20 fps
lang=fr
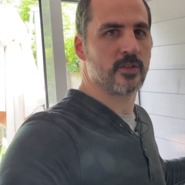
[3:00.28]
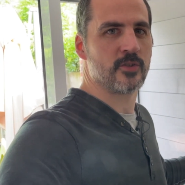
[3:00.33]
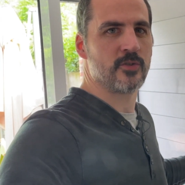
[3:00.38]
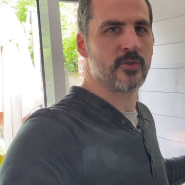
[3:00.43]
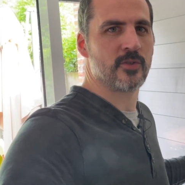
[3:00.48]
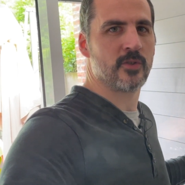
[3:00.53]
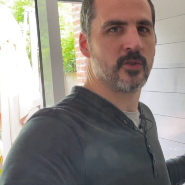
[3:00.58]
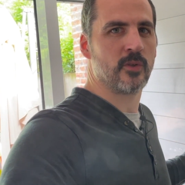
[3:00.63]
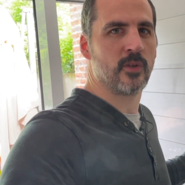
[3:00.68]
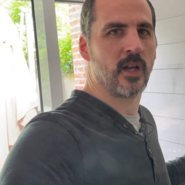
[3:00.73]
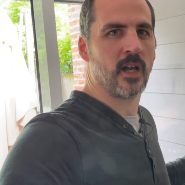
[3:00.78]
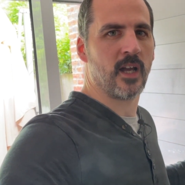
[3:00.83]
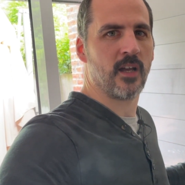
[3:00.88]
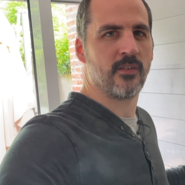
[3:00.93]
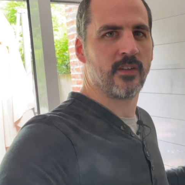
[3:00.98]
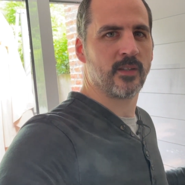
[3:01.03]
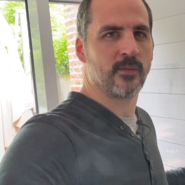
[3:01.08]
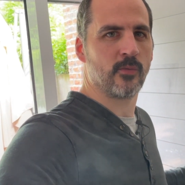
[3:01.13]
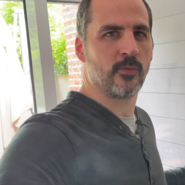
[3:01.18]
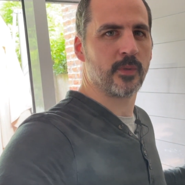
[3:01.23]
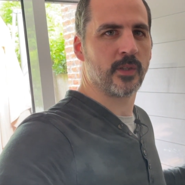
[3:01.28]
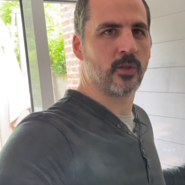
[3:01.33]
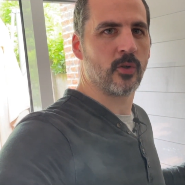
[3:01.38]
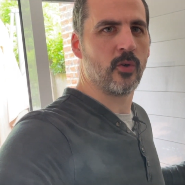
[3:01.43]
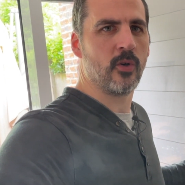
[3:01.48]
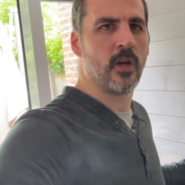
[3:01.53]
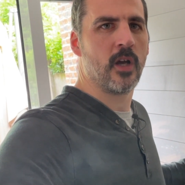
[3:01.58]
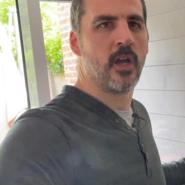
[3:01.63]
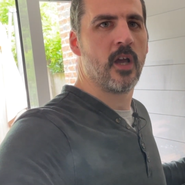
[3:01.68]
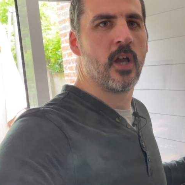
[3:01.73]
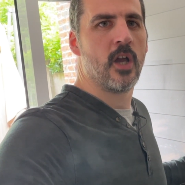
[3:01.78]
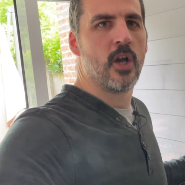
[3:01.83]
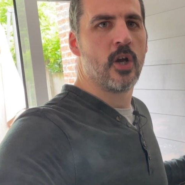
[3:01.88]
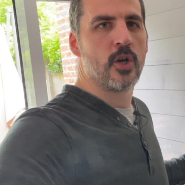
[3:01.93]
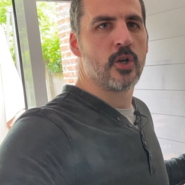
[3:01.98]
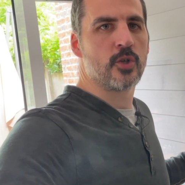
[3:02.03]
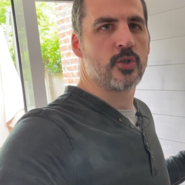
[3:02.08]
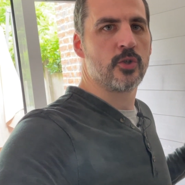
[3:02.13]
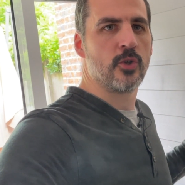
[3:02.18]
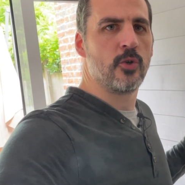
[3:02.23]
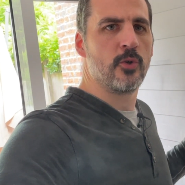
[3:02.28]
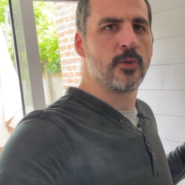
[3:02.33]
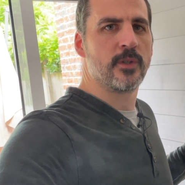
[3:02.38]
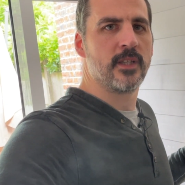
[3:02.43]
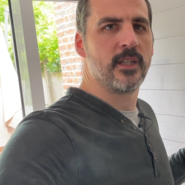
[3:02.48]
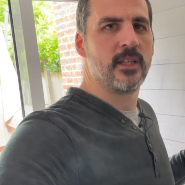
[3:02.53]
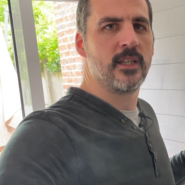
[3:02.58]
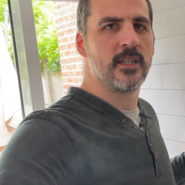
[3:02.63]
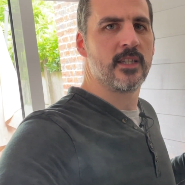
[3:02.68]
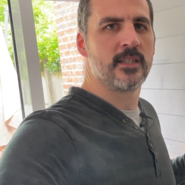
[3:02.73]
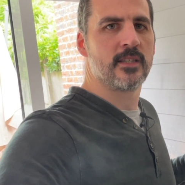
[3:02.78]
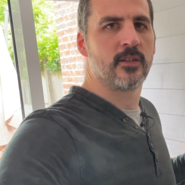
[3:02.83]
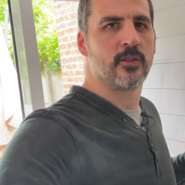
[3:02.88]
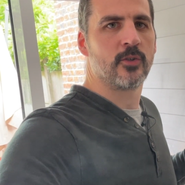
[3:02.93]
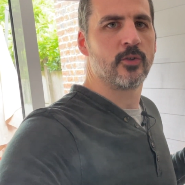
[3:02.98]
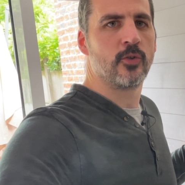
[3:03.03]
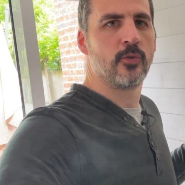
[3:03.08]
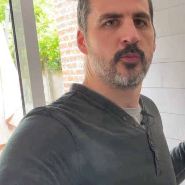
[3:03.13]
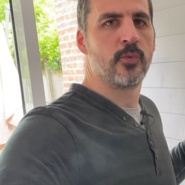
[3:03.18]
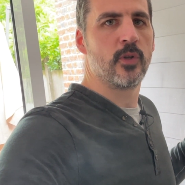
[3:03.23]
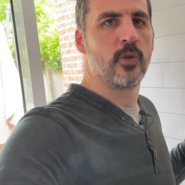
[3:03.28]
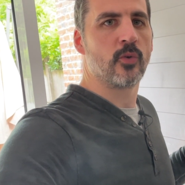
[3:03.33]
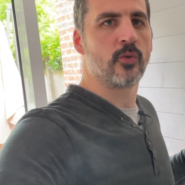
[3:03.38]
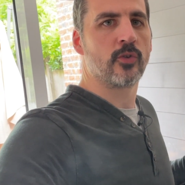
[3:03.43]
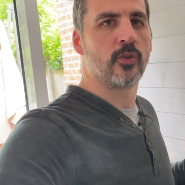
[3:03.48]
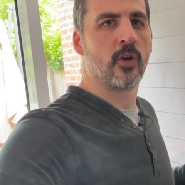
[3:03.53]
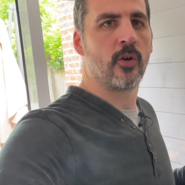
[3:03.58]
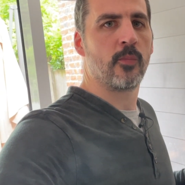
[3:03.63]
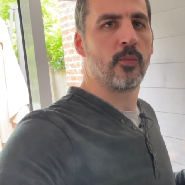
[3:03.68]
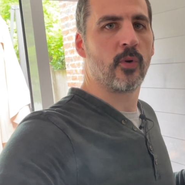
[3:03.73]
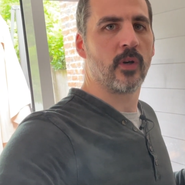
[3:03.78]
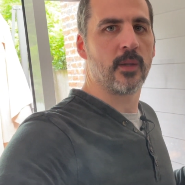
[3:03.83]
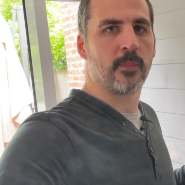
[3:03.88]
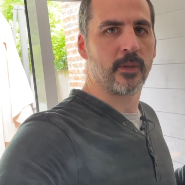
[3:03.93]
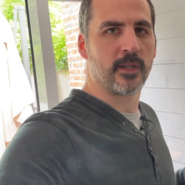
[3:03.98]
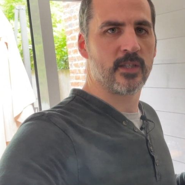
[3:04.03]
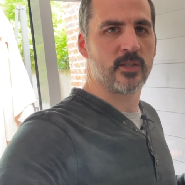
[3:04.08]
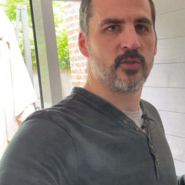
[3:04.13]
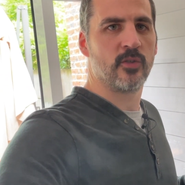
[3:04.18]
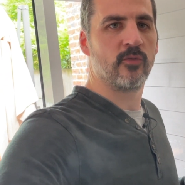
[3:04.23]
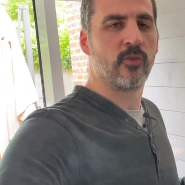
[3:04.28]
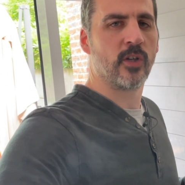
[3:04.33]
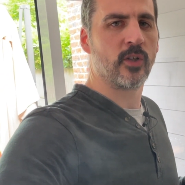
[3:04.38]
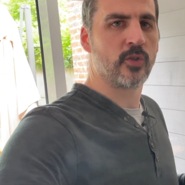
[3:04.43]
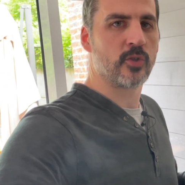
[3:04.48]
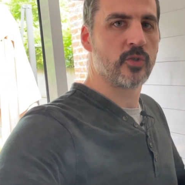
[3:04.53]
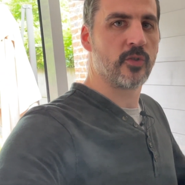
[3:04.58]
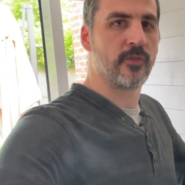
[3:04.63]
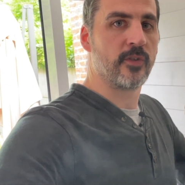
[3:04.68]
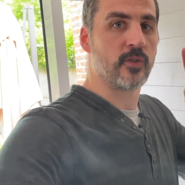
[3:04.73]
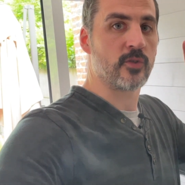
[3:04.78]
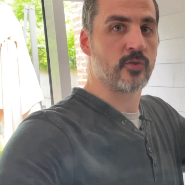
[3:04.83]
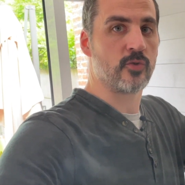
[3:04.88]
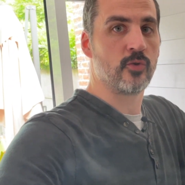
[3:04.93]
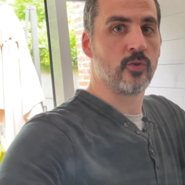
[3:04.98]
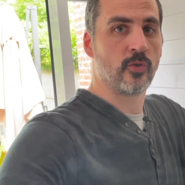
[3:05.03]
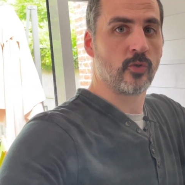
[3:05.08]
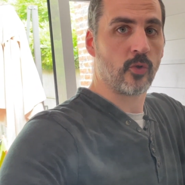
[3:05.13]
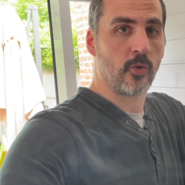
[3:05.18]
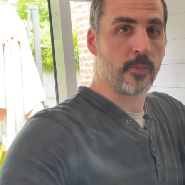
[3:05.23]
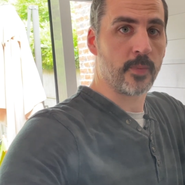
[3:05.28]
juste là avec mon micro. Je l'utilise depuis longtemps pour les prises de voix que je fais dans une autre